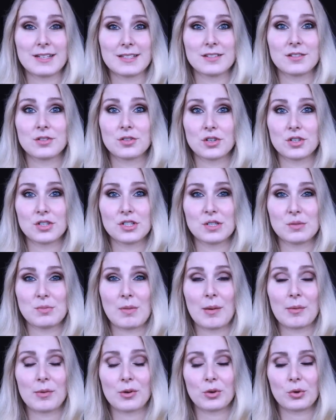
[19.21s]
dass ich euch nicht
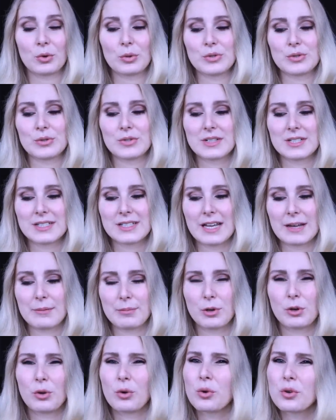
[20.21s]
mehr begrüße und deshalb
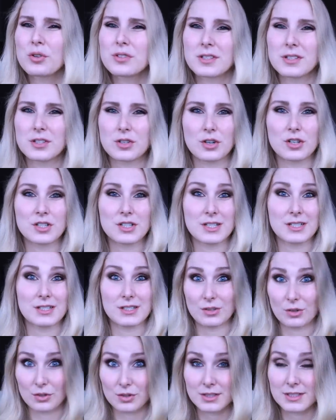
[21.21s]
begrüße ich euch
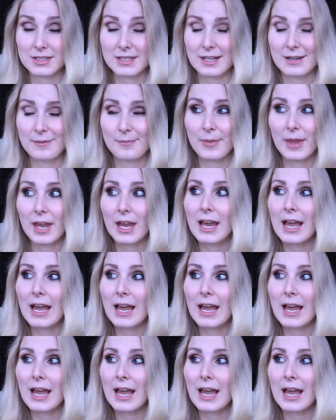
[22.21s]
jetzt trotzdem,